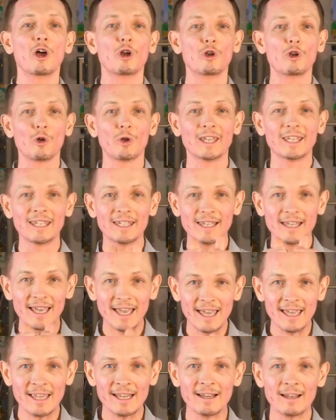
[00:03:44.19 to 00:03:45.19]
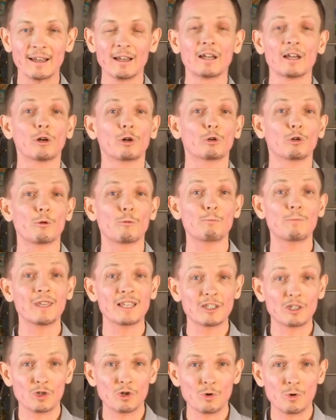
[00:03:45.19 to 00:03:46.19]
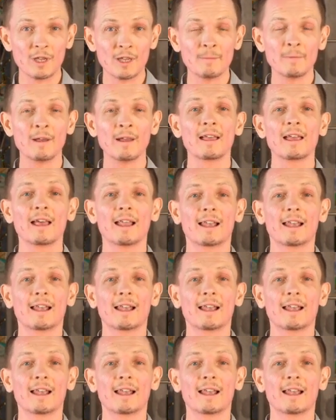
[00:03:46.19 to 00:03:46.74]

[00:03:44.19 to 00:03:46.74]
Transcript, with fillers: le inhale ou le peak scream,